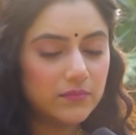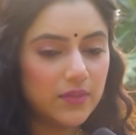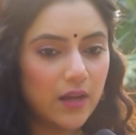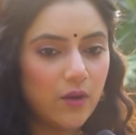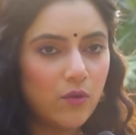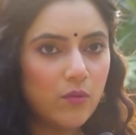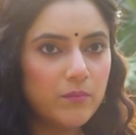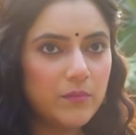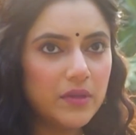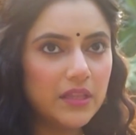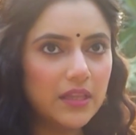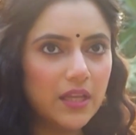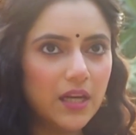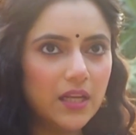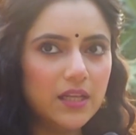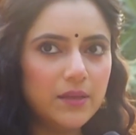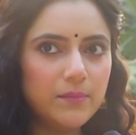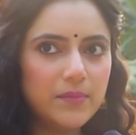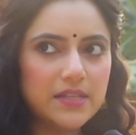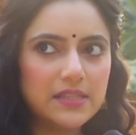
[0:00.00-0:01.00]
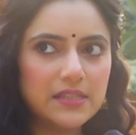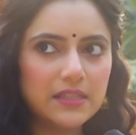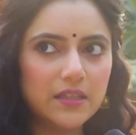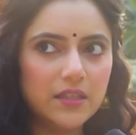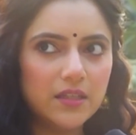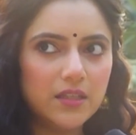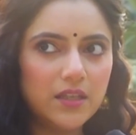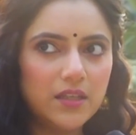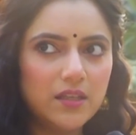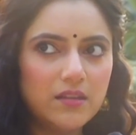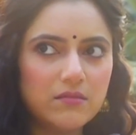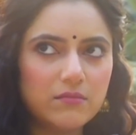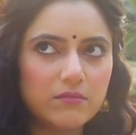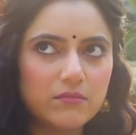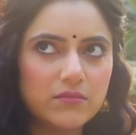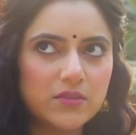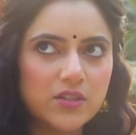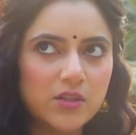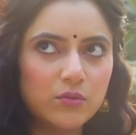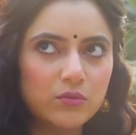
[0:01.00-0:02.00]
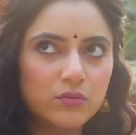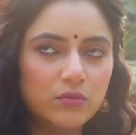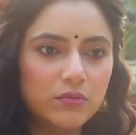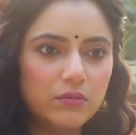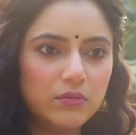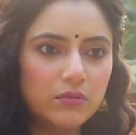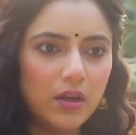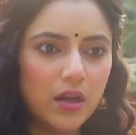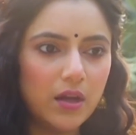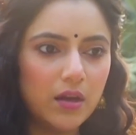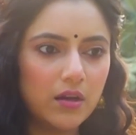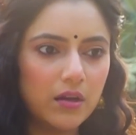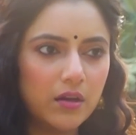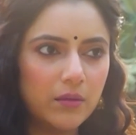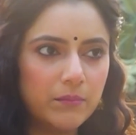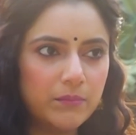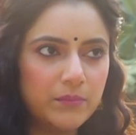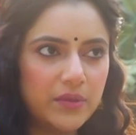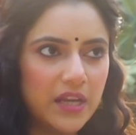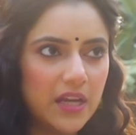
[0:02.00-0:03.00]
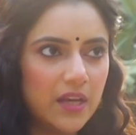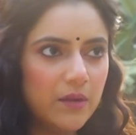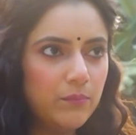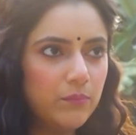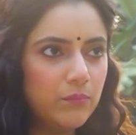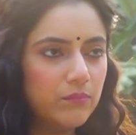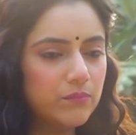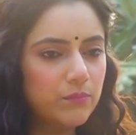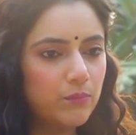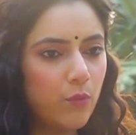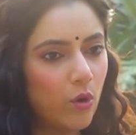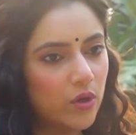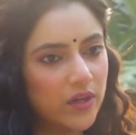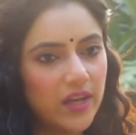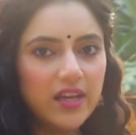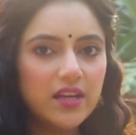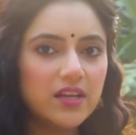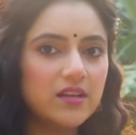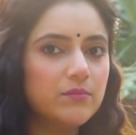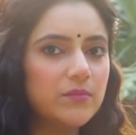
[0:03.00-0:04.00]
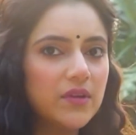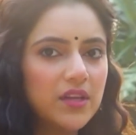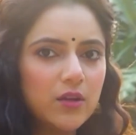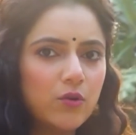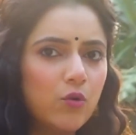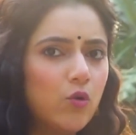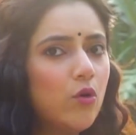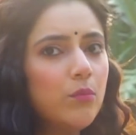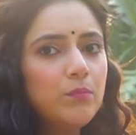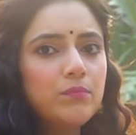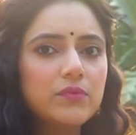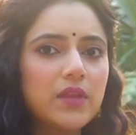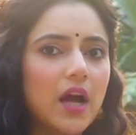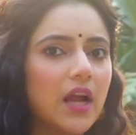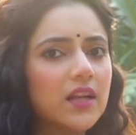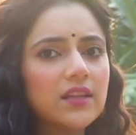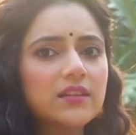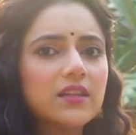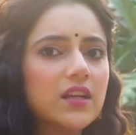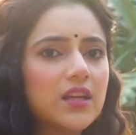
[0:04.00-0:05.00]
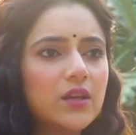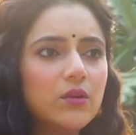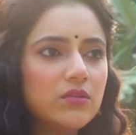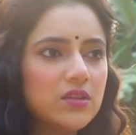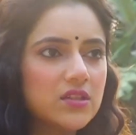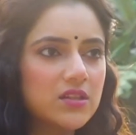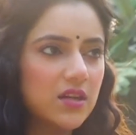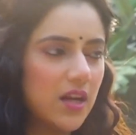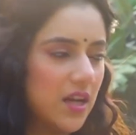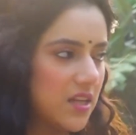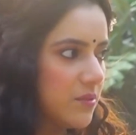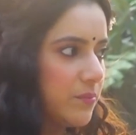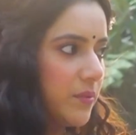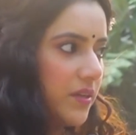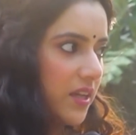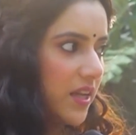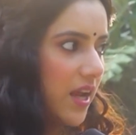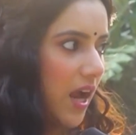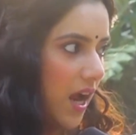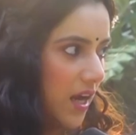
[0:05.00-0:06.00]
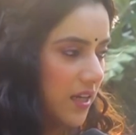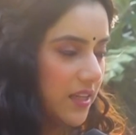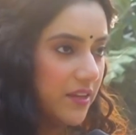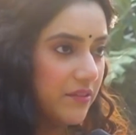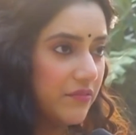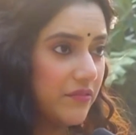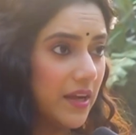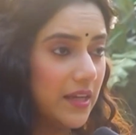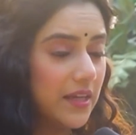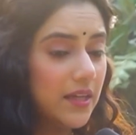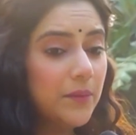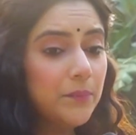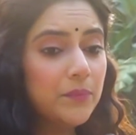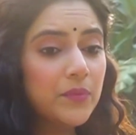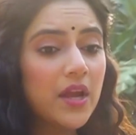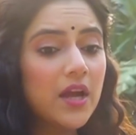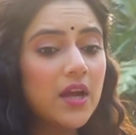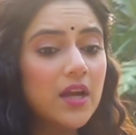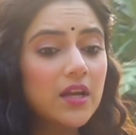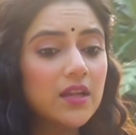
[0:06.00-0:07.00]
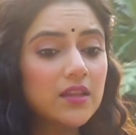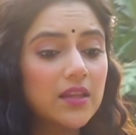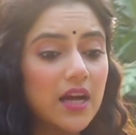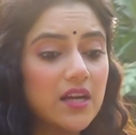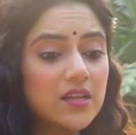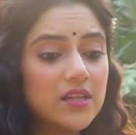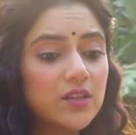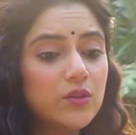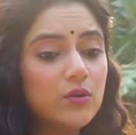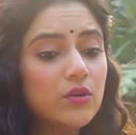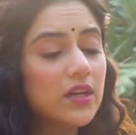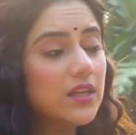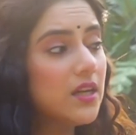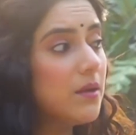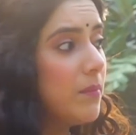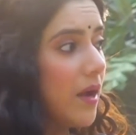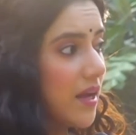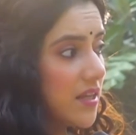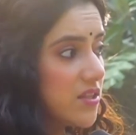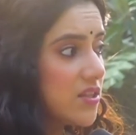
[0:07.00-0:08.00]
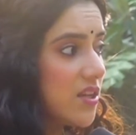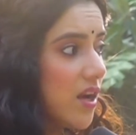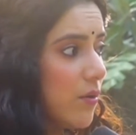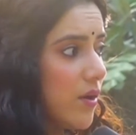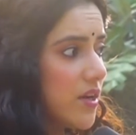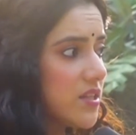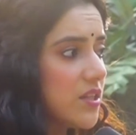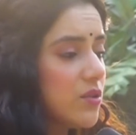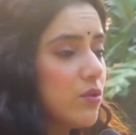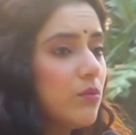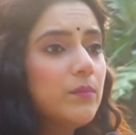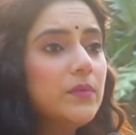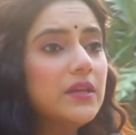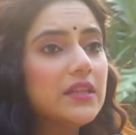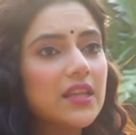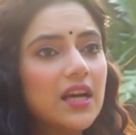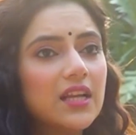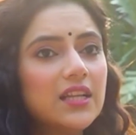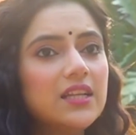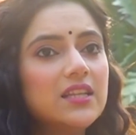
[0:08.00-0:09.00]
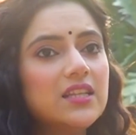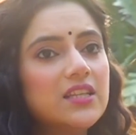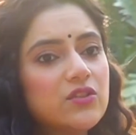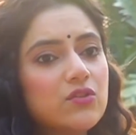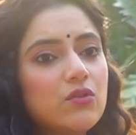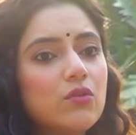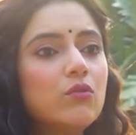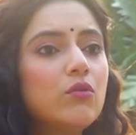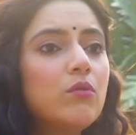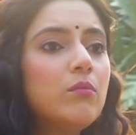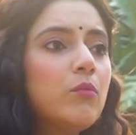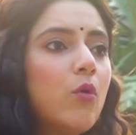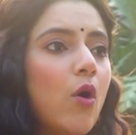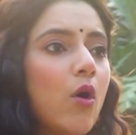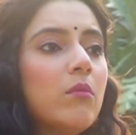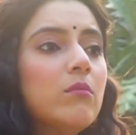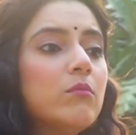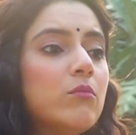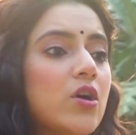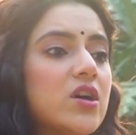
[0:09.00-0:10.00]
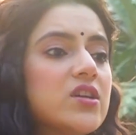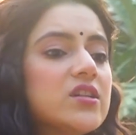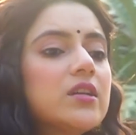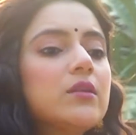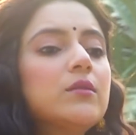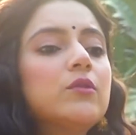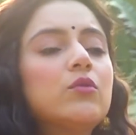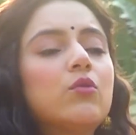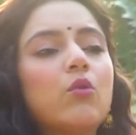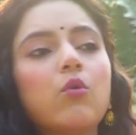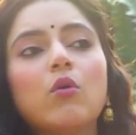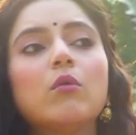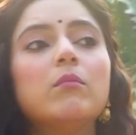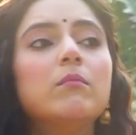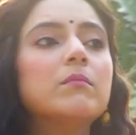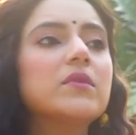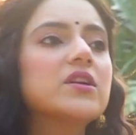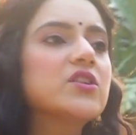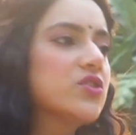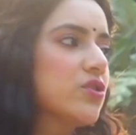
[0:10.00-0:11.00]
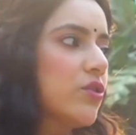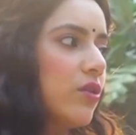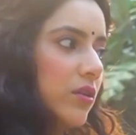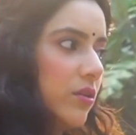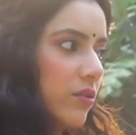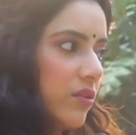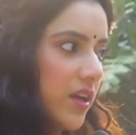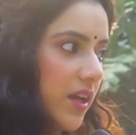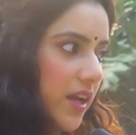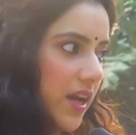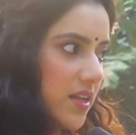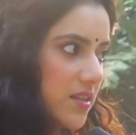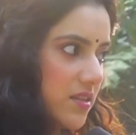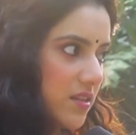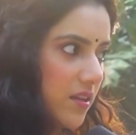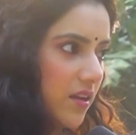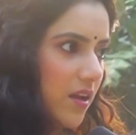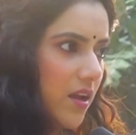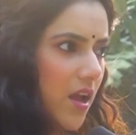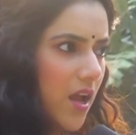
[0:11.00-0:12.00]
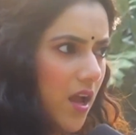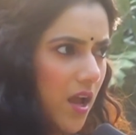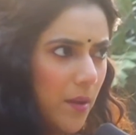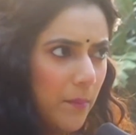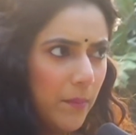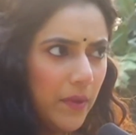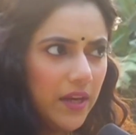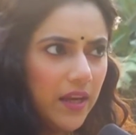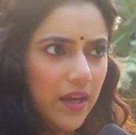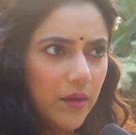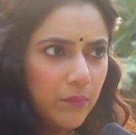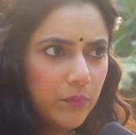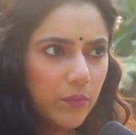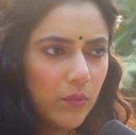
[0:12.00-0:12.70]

দেখো মিতালি বেসিক্যালি যেহেতু বিয়ের পরেই মানে খুব তাড়াতাড়ি ও নিজের হাজব্যান্ডকে হারিয়ে ফেলে তার সাথে ওর একটা বাচ্চাও আছে তো মিতালি নিজেও খুব কম বয়সে খুব ম্যাচিওর্ড হয়ে গেছে মানে